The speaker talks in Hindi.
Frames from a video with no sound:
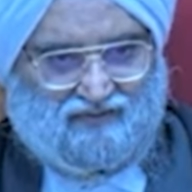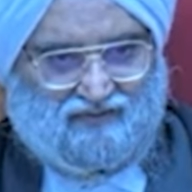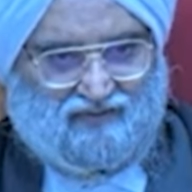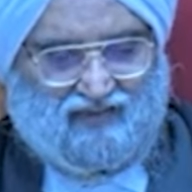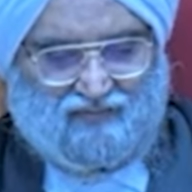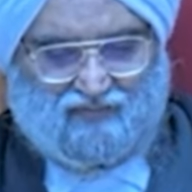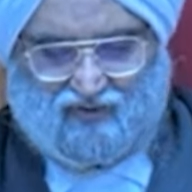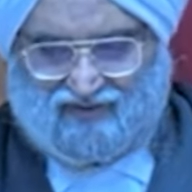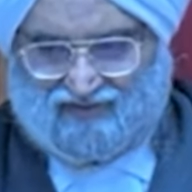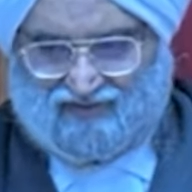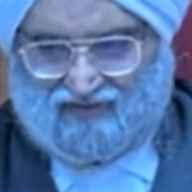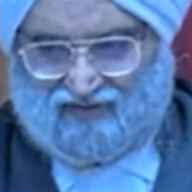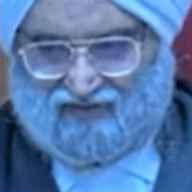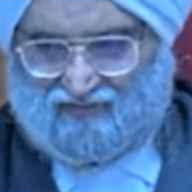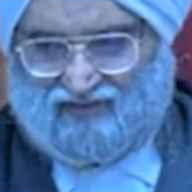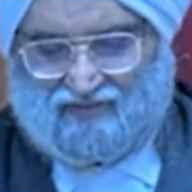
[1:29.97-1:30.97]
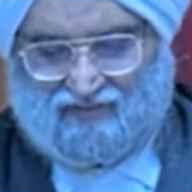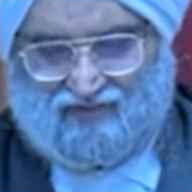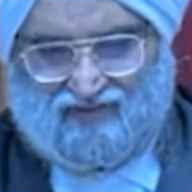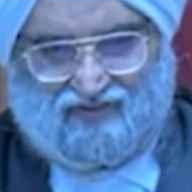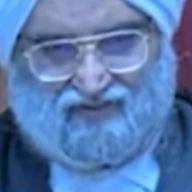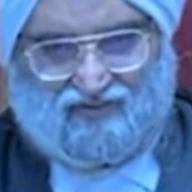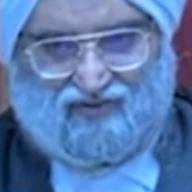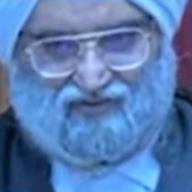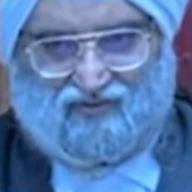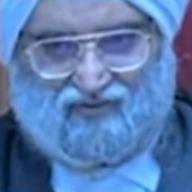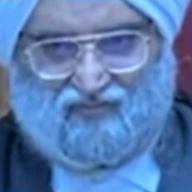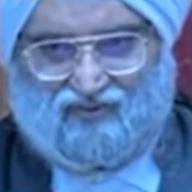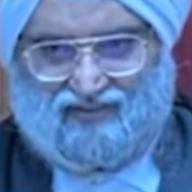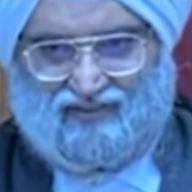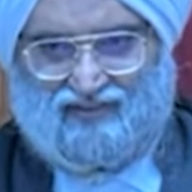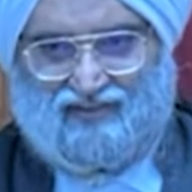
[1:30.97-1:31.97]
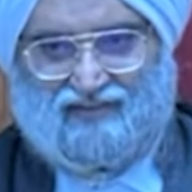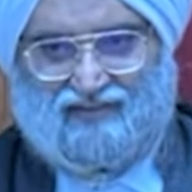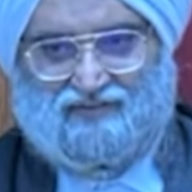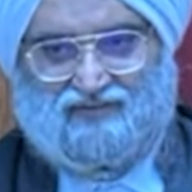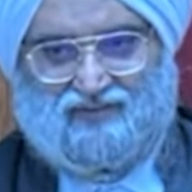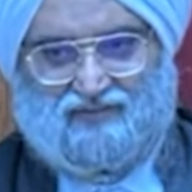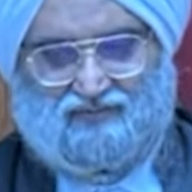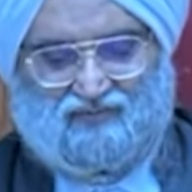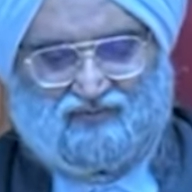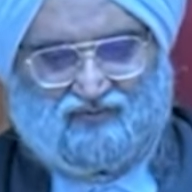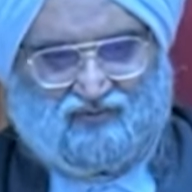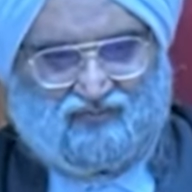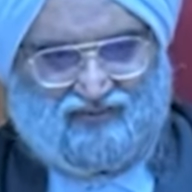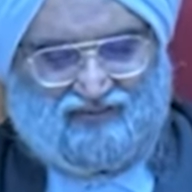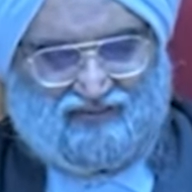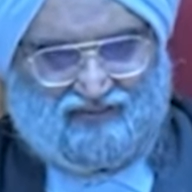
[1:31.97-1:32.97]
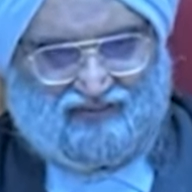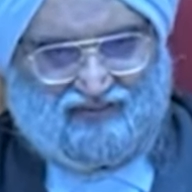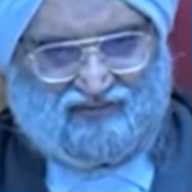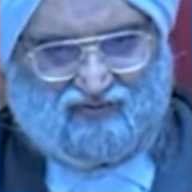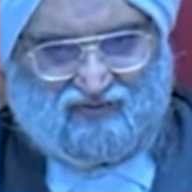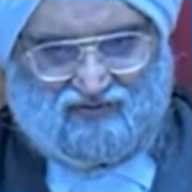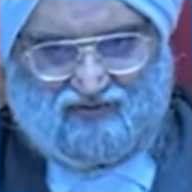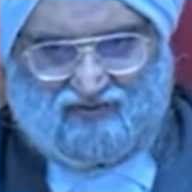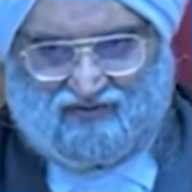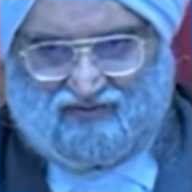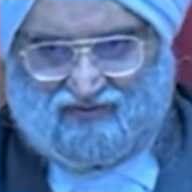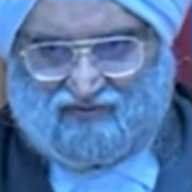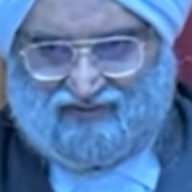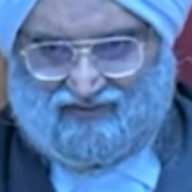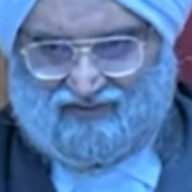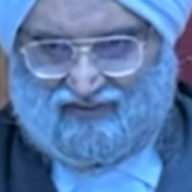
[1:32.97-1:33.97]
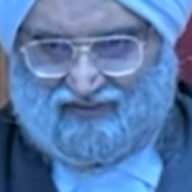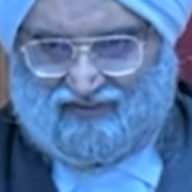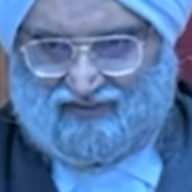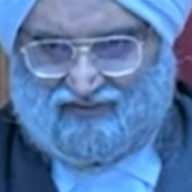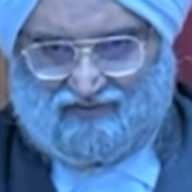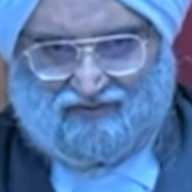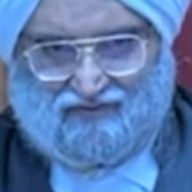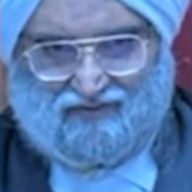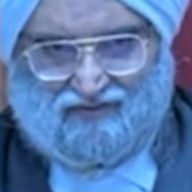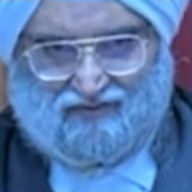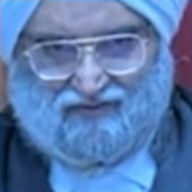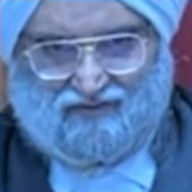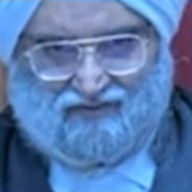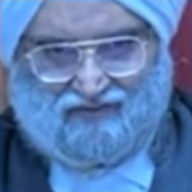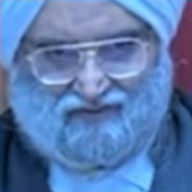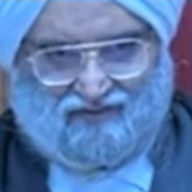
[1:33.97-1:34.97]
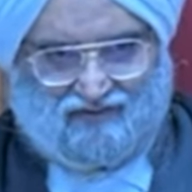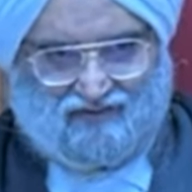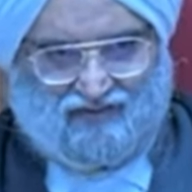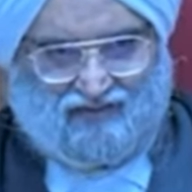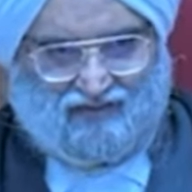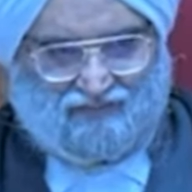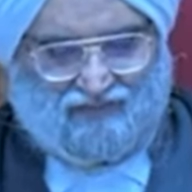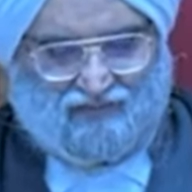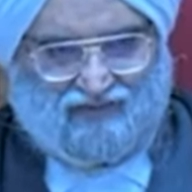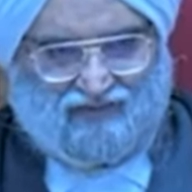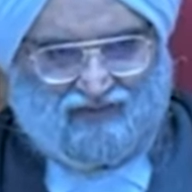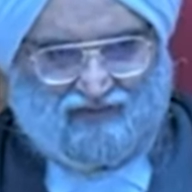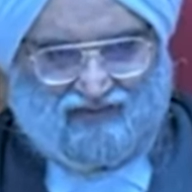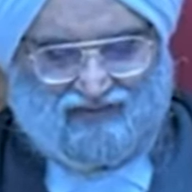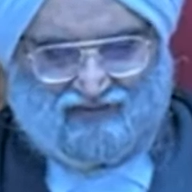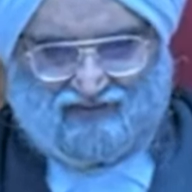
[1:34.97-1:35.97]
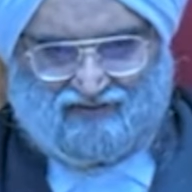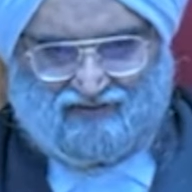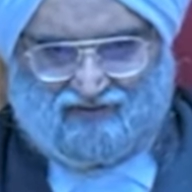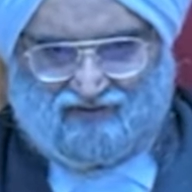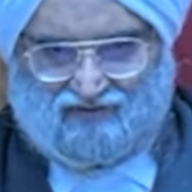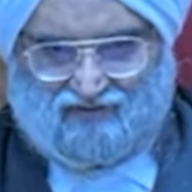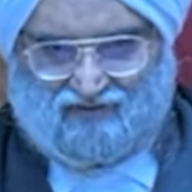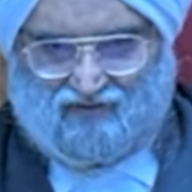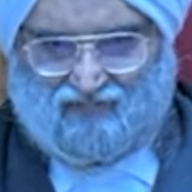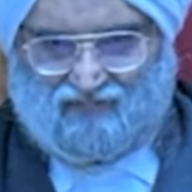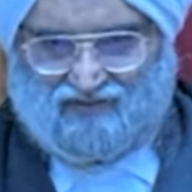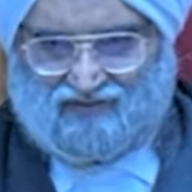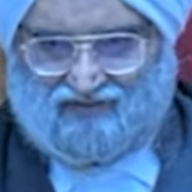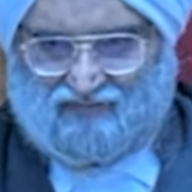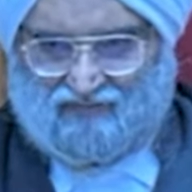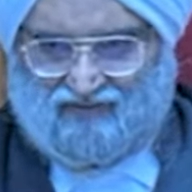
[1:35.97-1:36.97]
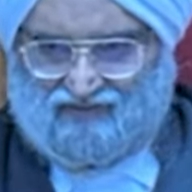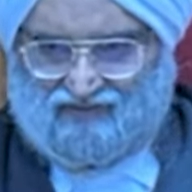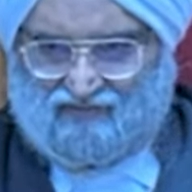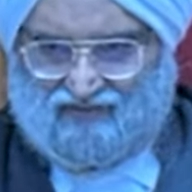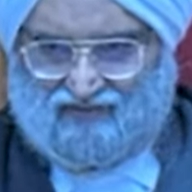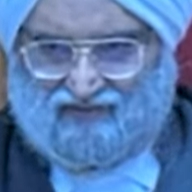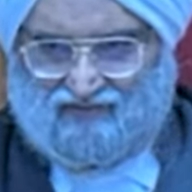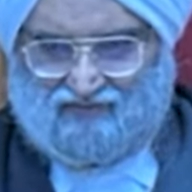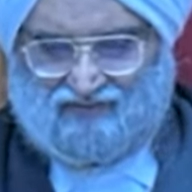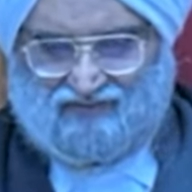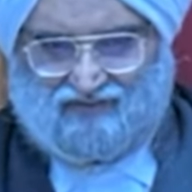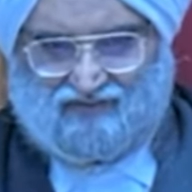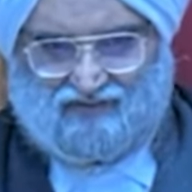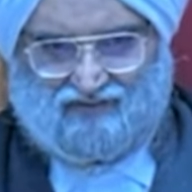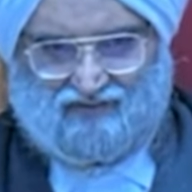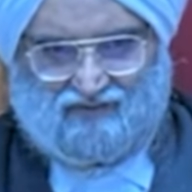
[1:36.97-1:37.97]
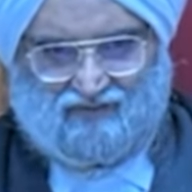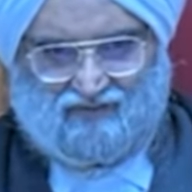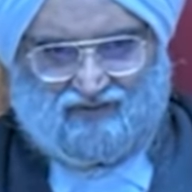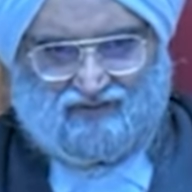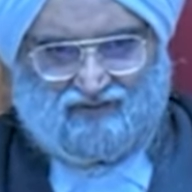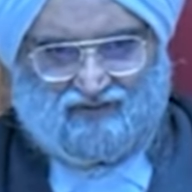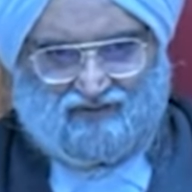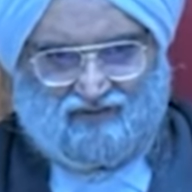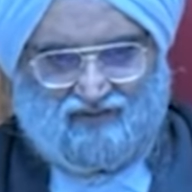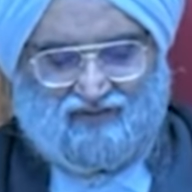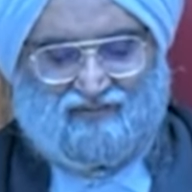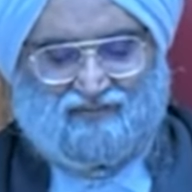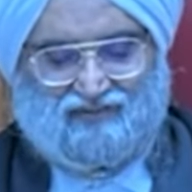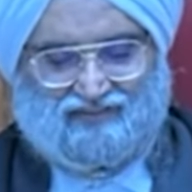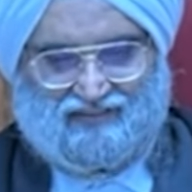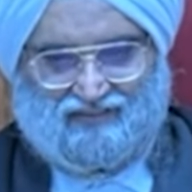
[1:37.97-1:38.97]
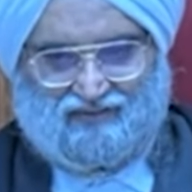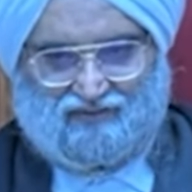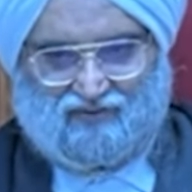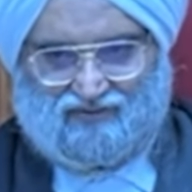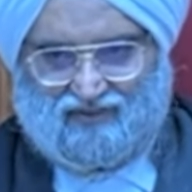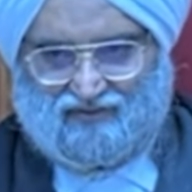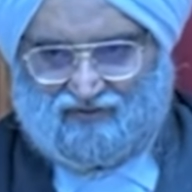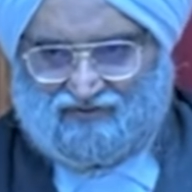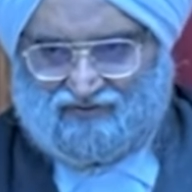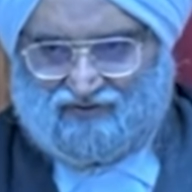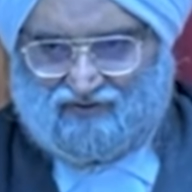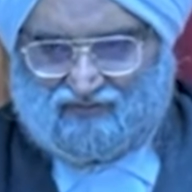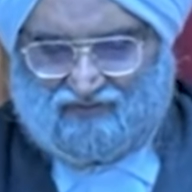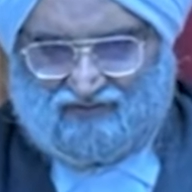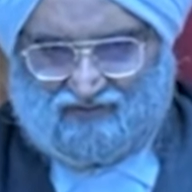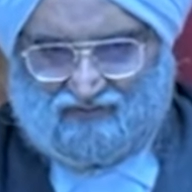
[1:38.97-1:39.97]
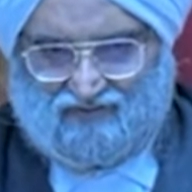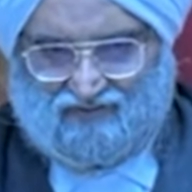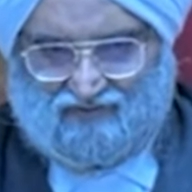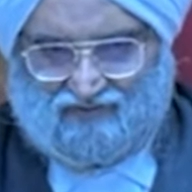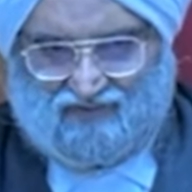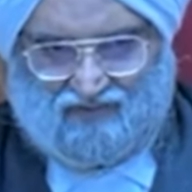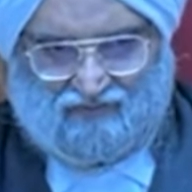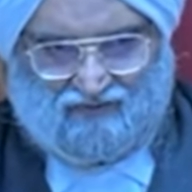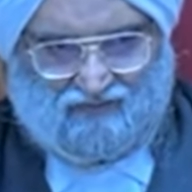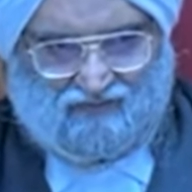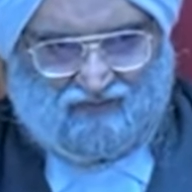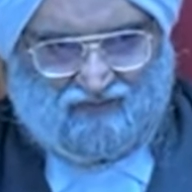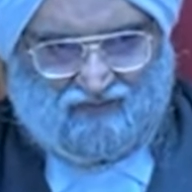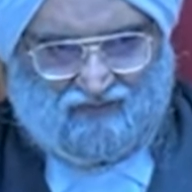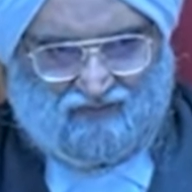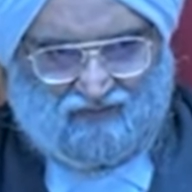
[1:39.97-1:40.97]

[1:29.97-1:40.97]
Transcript: आप बोले तो हम एडमिनिस्ट्रेशन से बोलेंगे इनसे स्वप्निल जी से रिक्वेस्ट करेंगे कि आपके परिवार के सदस्य को बेस्ट से बेस्ट मेडिकल फैसिलिटी दिलवाई जाए बताइए तो सही कौन से हॉस्पिटल में और क्या प्रॉब्लम है